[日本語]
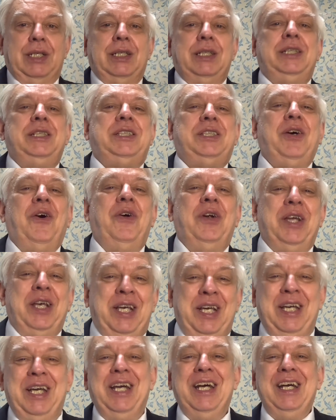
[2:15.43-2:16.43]
そ
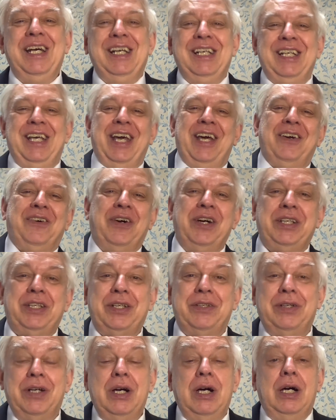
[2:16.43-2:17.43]
れで動い
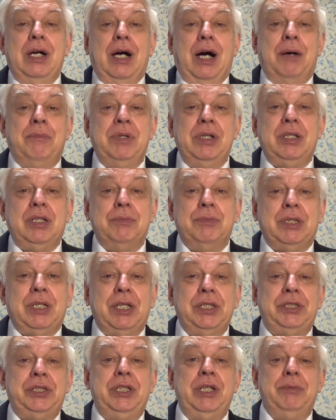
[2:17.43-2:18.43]
てる。アメリカ
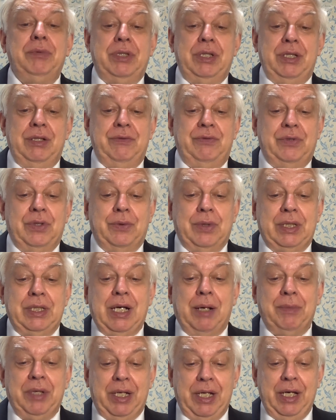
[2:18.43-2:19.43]
昔でもインフラは
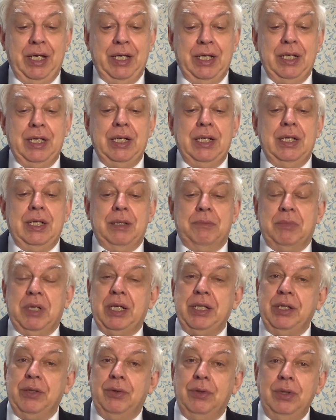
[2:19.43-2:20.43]
ダメね。ま
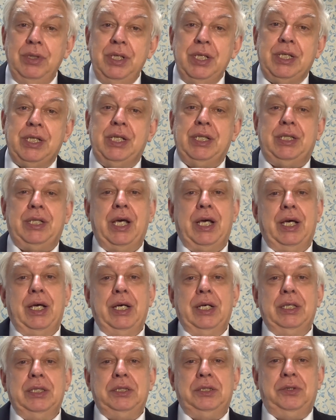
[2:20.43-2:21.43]
あ日本に来て
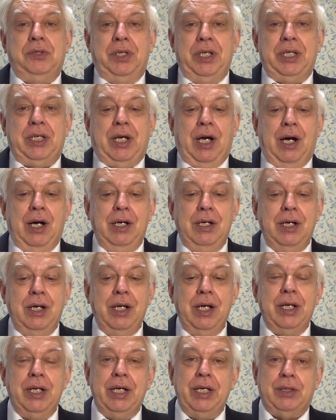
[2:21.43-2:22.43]
それ考え
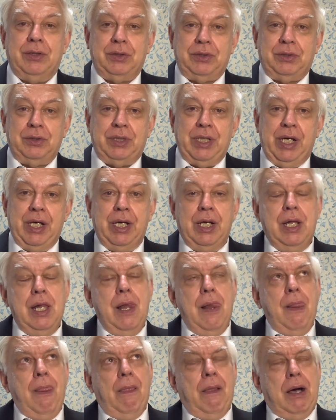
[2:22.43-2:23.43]
られないことで
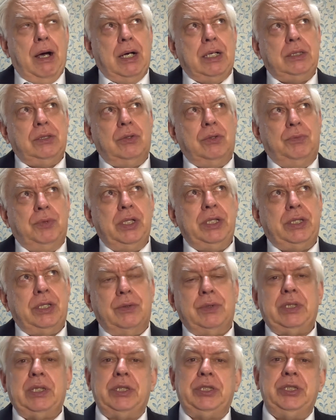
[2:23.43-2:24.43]
あと覚えてる
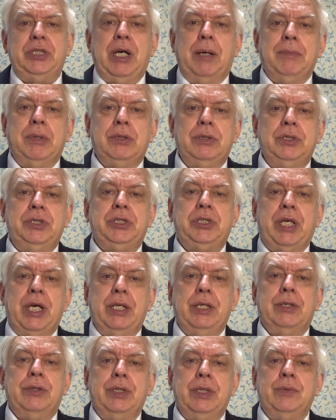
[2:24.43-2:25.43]
私山口
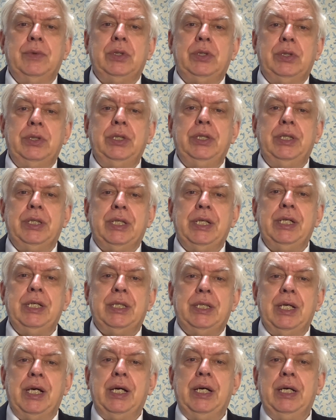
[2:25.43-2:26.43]
県の岩国に聞い
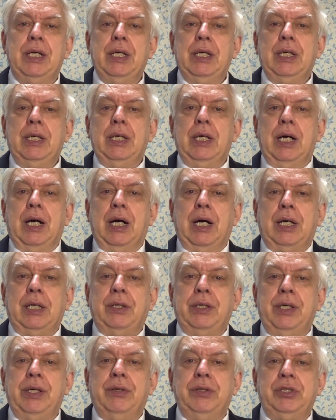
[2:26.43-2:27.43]
てあ
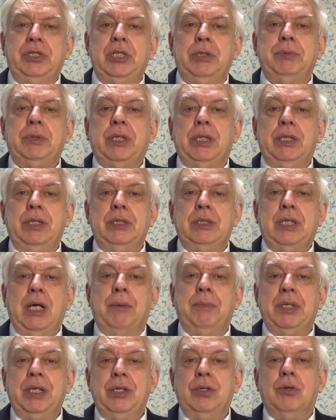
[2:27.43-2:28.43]
の広島でた
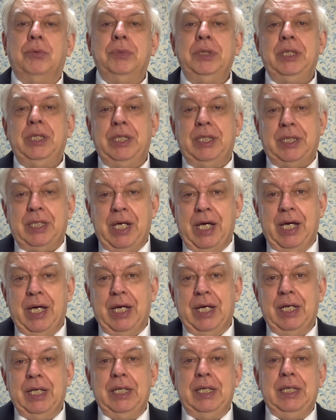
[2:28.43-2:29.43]
まに飲むに行って